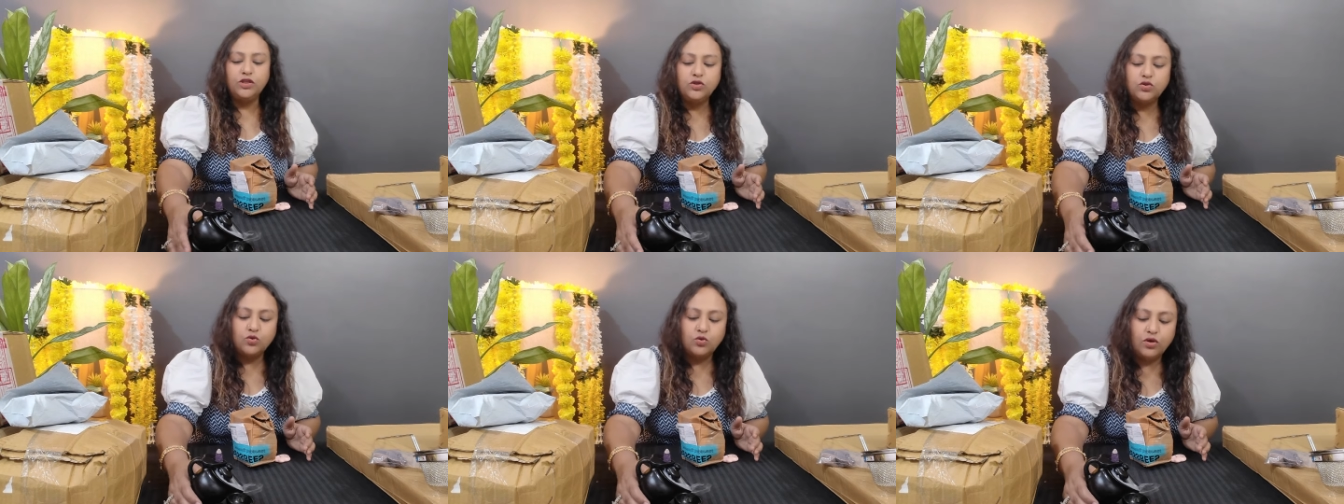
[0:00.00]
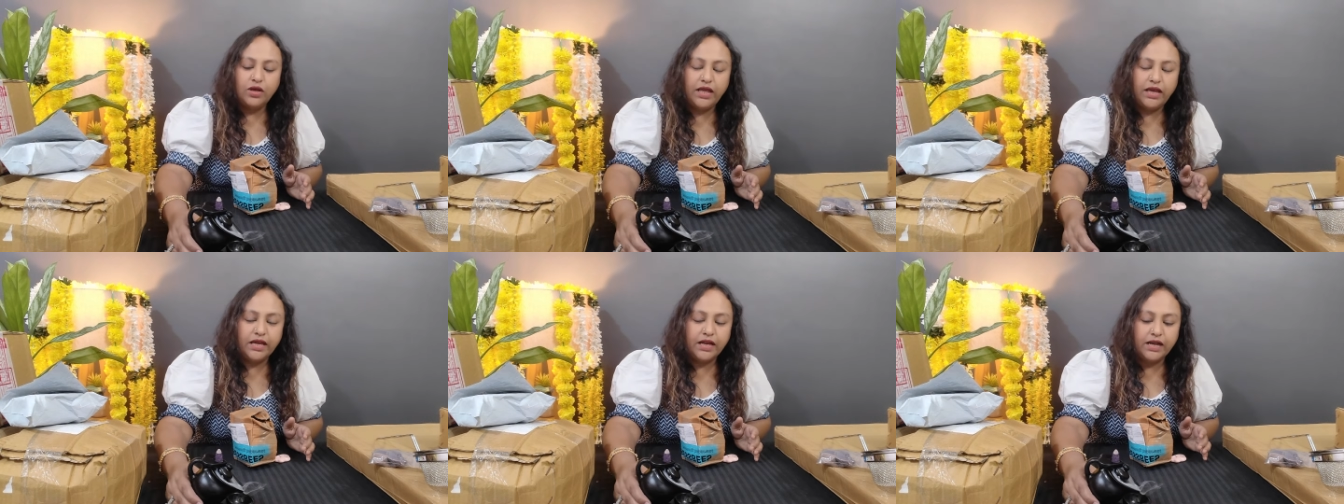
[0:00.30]
इसको
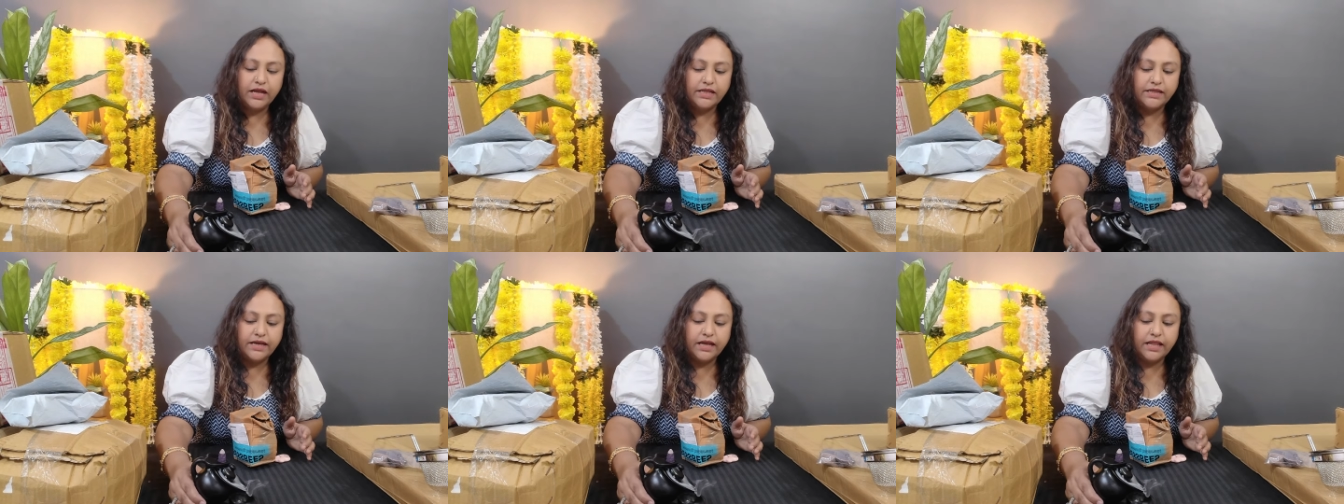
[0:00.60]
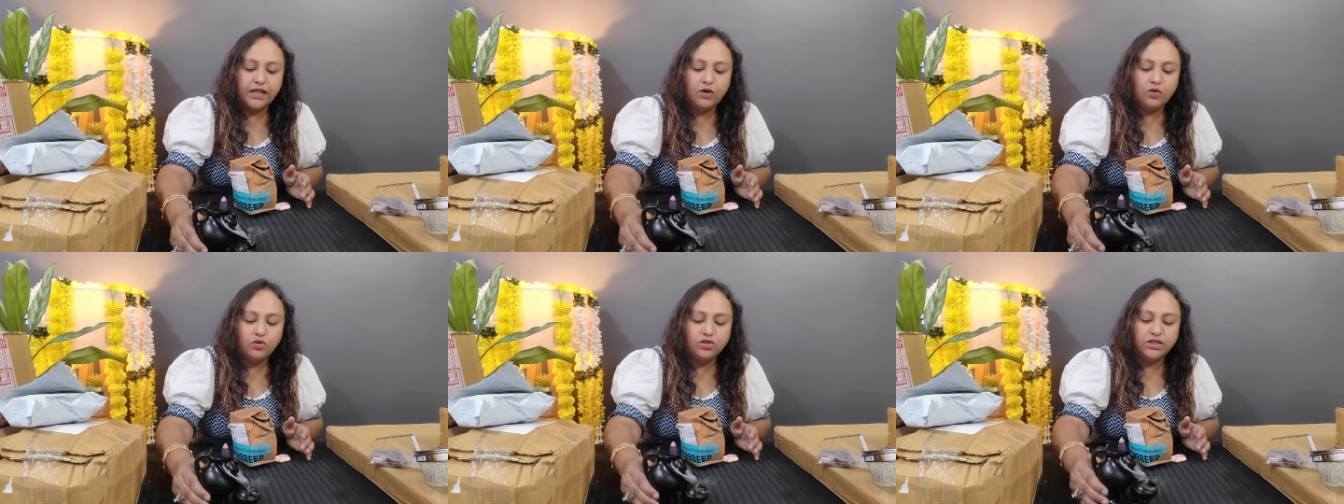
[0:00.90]
लेकर के
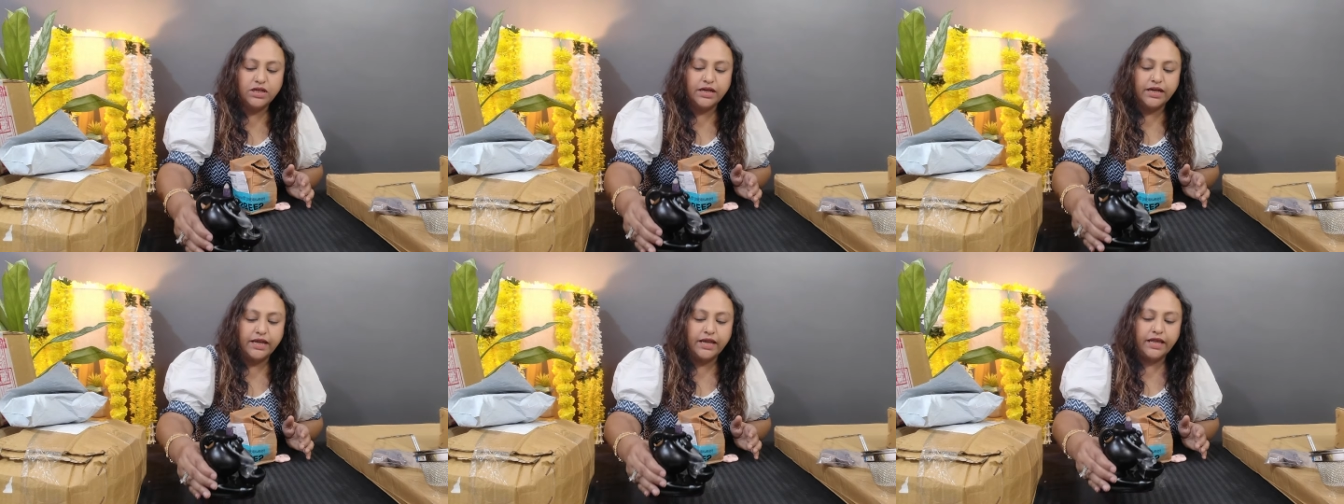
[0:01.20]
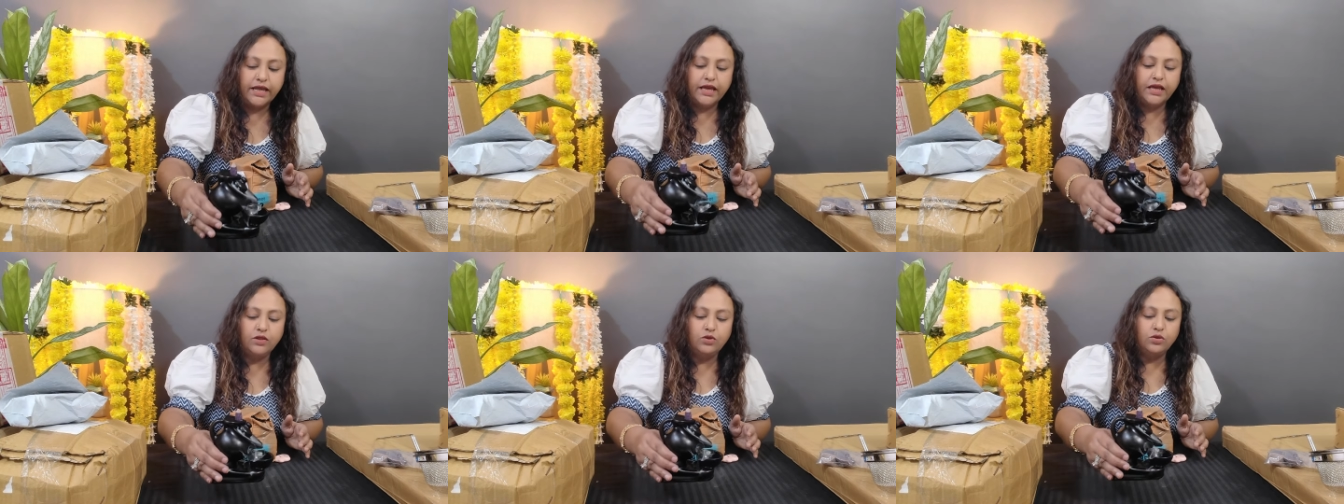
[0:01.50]
ज़्यादा लोचा
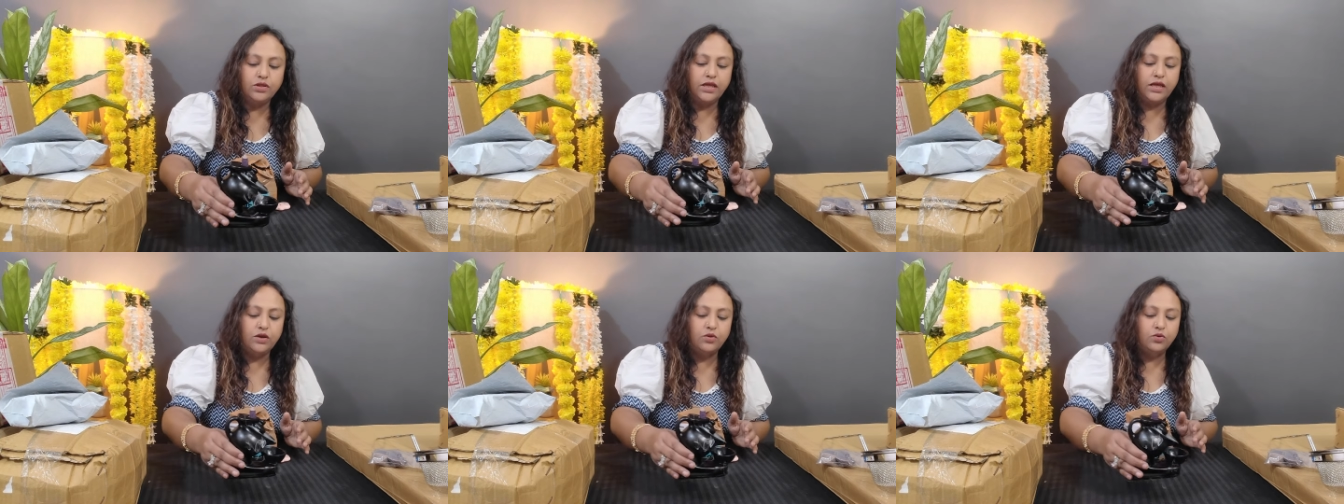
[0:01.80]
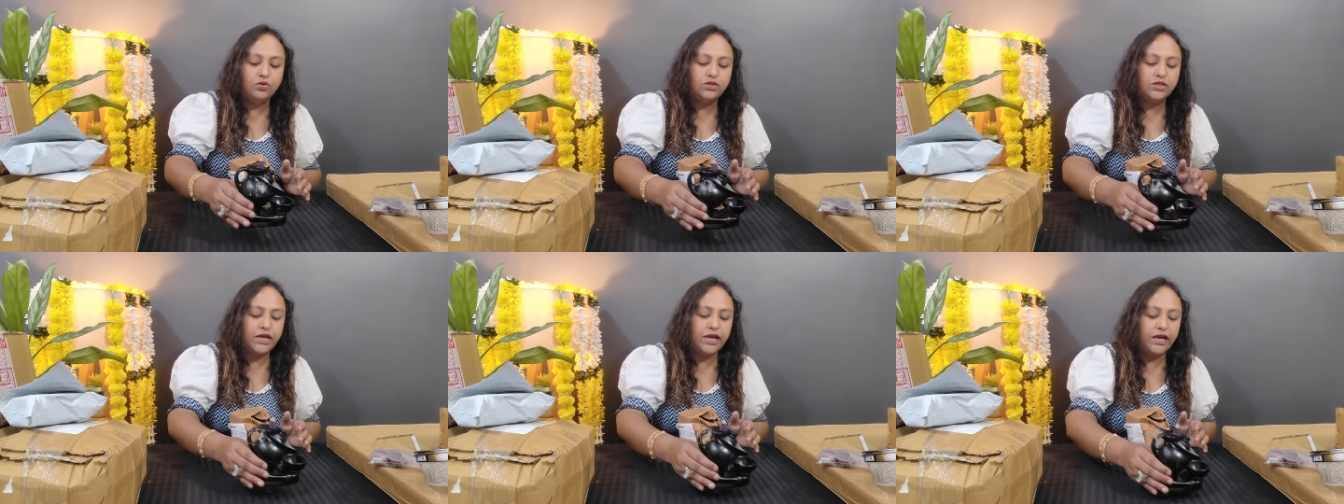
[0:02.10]
करेंगे तो देर
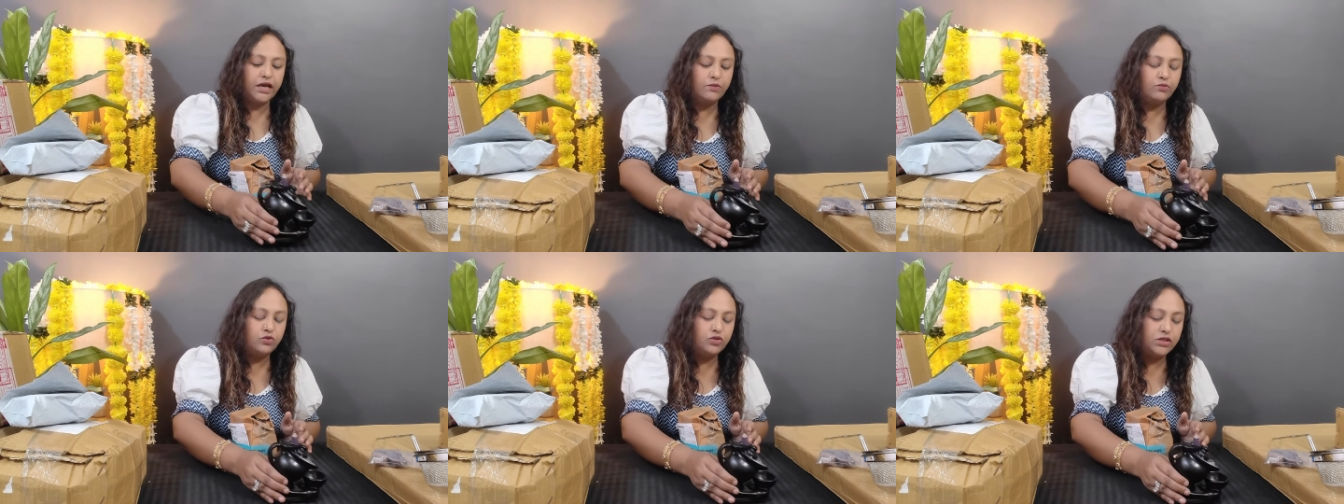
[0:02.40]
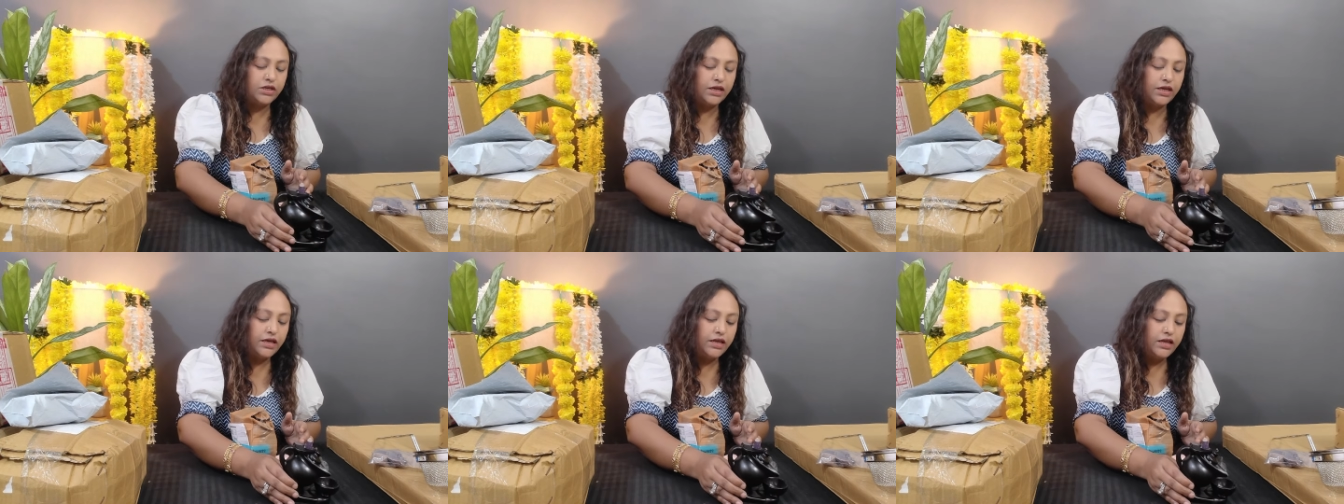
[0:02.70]
हो जाएगा
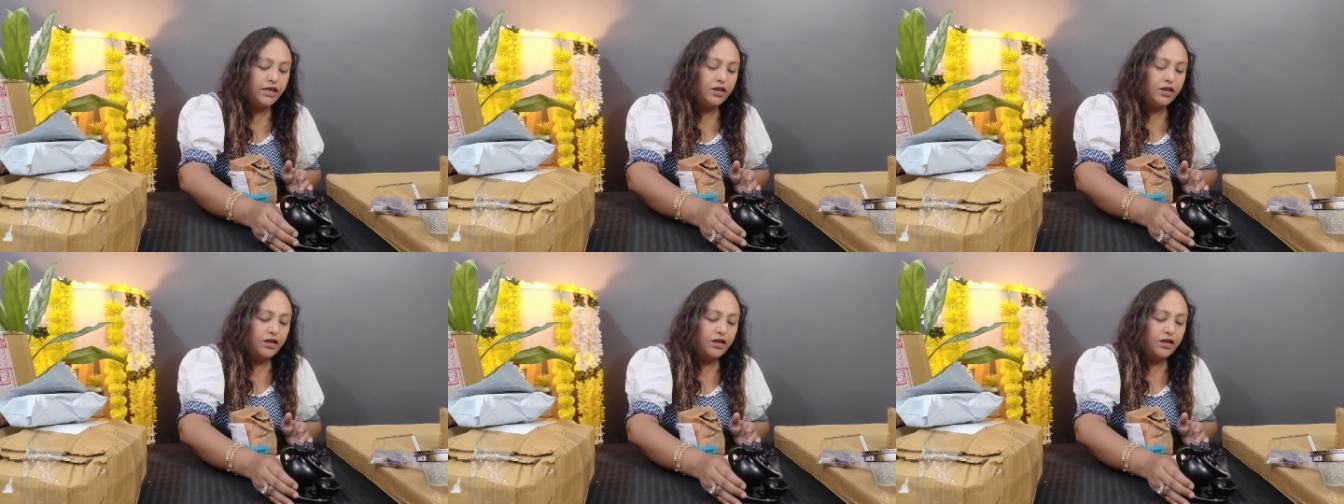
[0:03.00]
मुझे